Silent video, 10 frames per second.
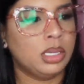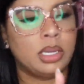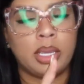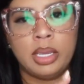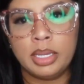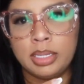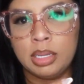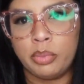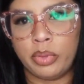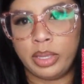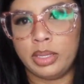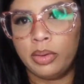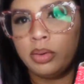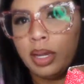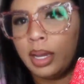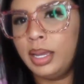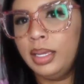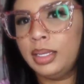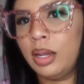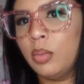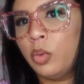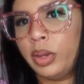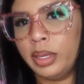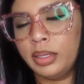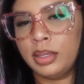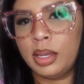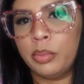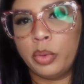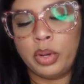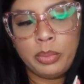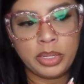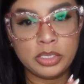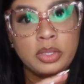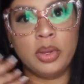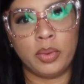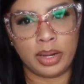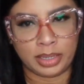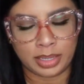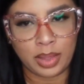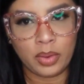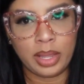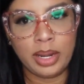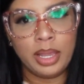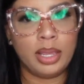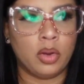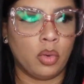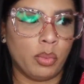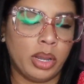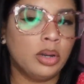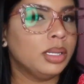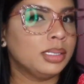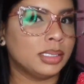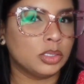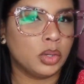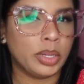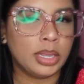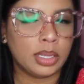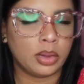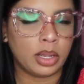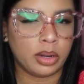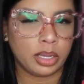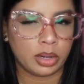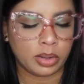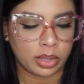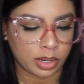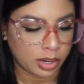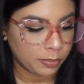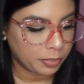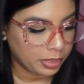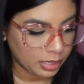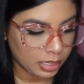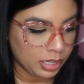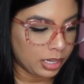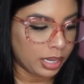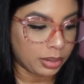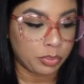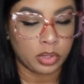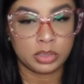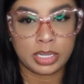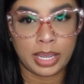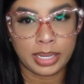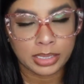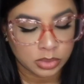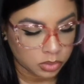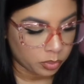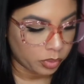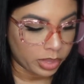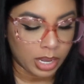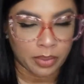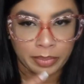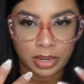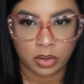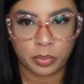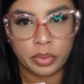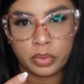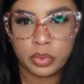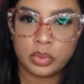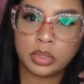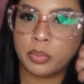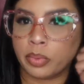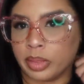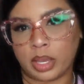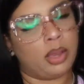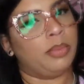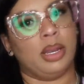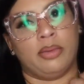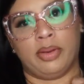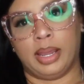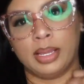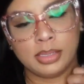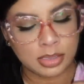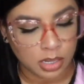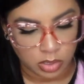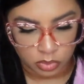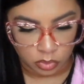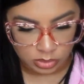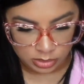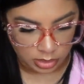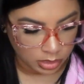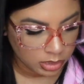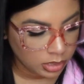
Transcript: Eh, te podías llevar una cajita como esta por el precio de 40 dólares, con un valor de 120 dólares creo que era. Y plus a eso, podías cambiar los productos, podías cambiar las fragancias, lo que tú quisieras.